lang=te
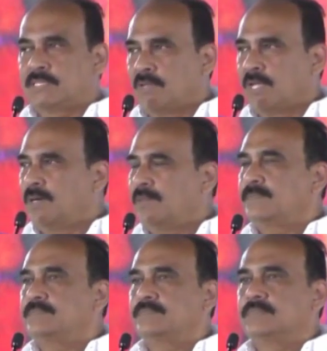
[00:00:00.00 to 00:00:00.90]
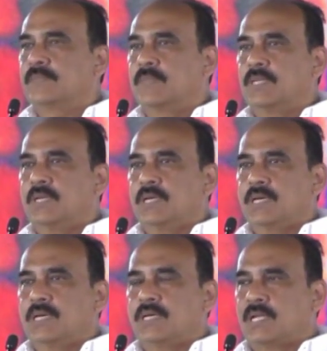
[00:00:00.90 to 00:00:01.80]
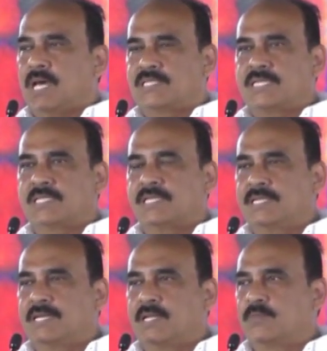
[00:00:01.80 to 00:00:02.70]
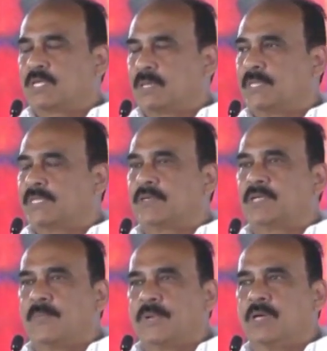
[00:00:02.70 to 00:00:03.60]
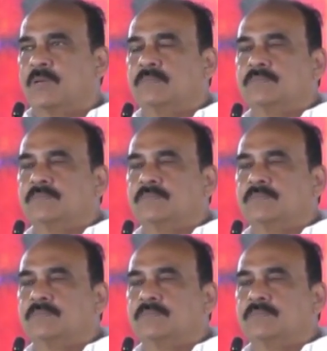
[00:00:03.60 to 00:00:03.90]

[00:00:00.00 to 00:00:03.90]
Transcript: గతంలో రాజశేఖర రెడ్డి గారు ముఖ్యమంత్రిగా ఉన్నప్పుడు